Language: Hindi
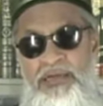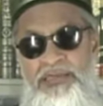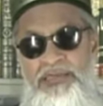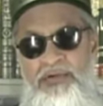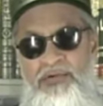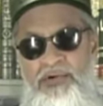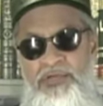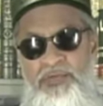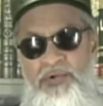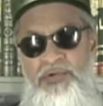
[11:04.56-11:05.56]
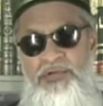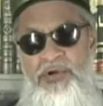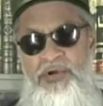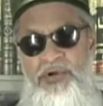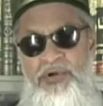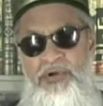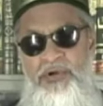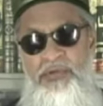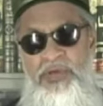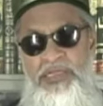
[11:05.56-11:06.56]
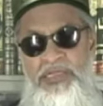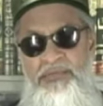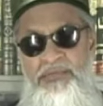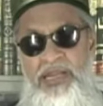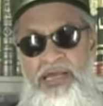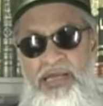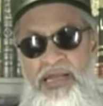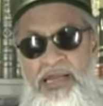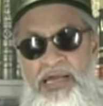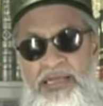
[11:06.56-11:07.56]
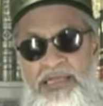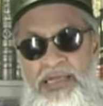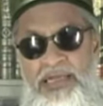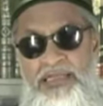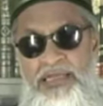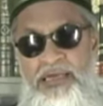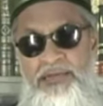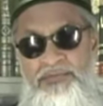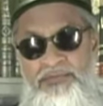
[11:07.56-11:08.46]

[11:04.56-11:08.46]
जिसे गोश्त पोस्त और एक जिसम बना के खड़ा कर दिया जाता है